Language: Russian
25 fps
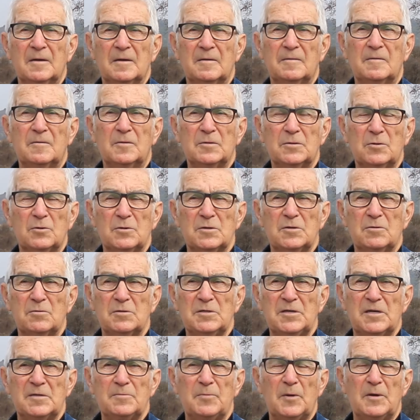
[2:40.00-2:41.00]
Вот, то есть
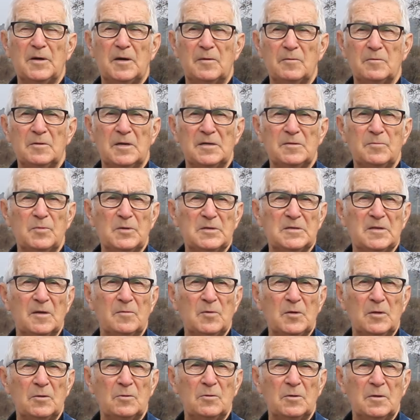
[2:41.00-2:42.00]
он сейчас пока у нас
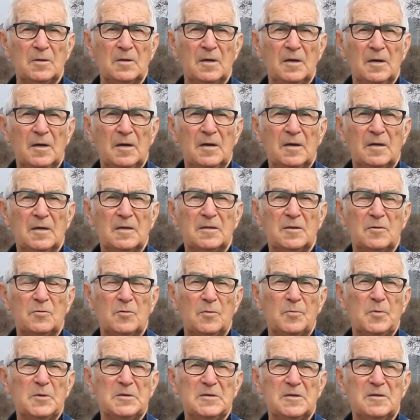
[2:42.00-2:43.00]
безномерной. Это
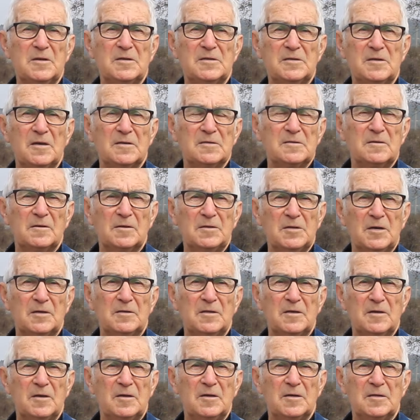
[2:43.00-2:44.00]
оползень, естественно,
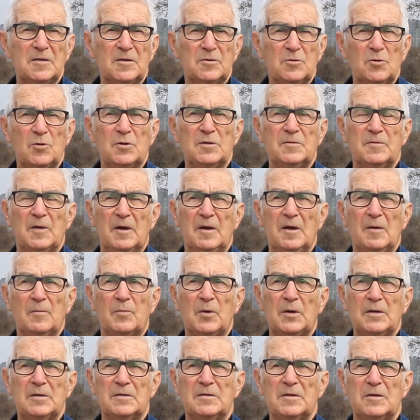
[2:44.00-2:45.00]
техногенный. То есть
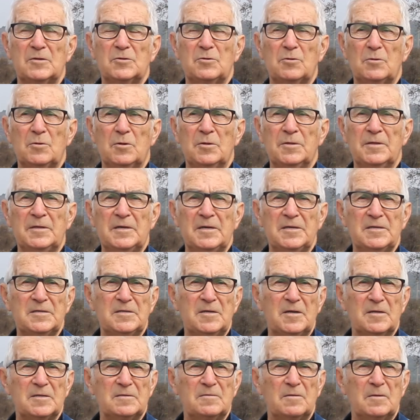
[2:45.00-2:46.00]
произошел он на
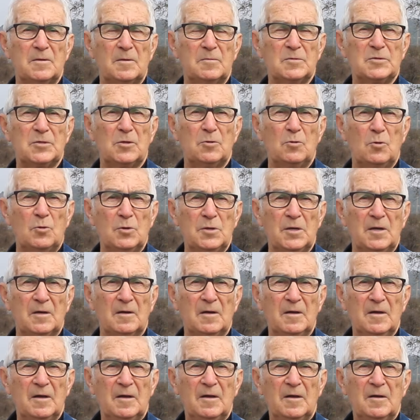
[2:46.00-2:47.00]
естественном
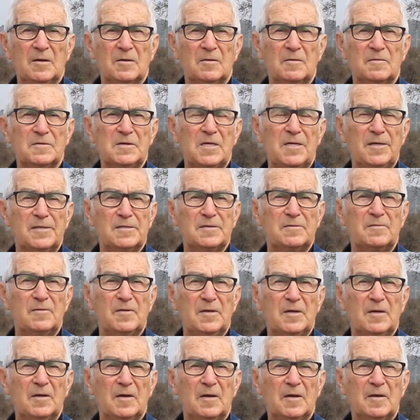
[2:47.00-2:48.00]
склоне, но
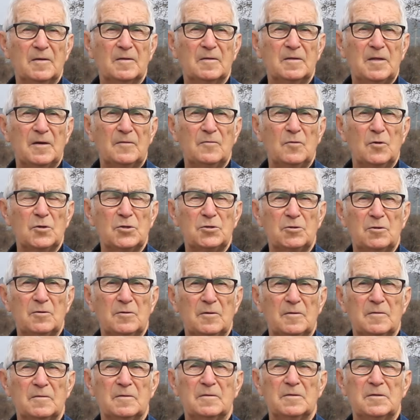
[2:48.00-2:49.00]
вследствие того,
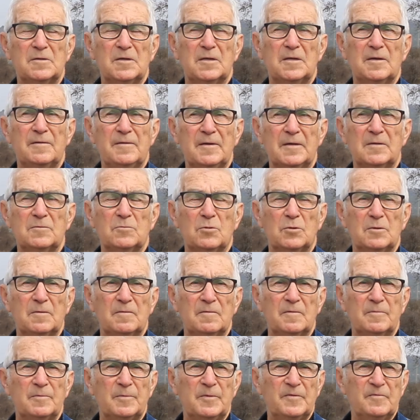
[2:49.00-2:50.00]
что человек тут
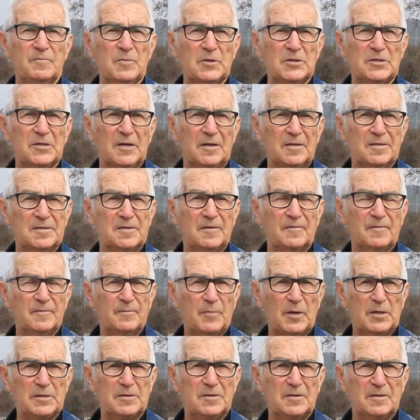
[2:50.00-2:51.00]
вмешался в
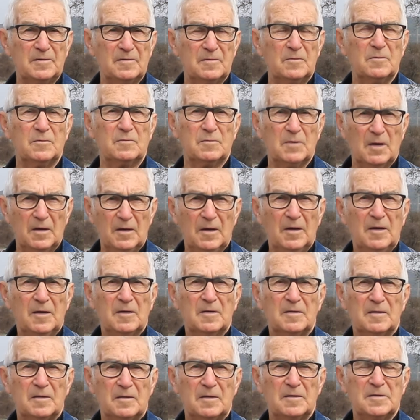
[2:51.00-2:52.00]
процесс, ну,
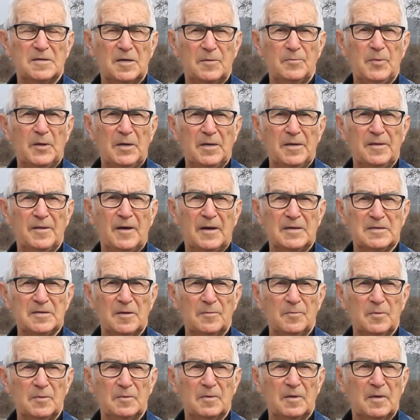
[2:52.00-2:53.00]
насыпали
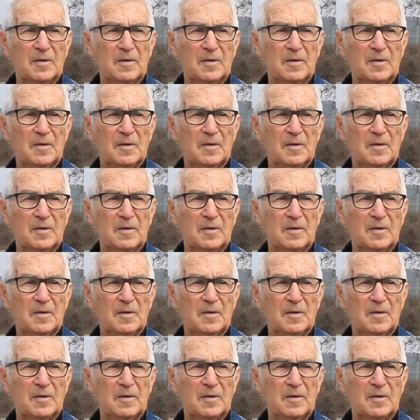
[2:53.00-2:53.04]
насыпь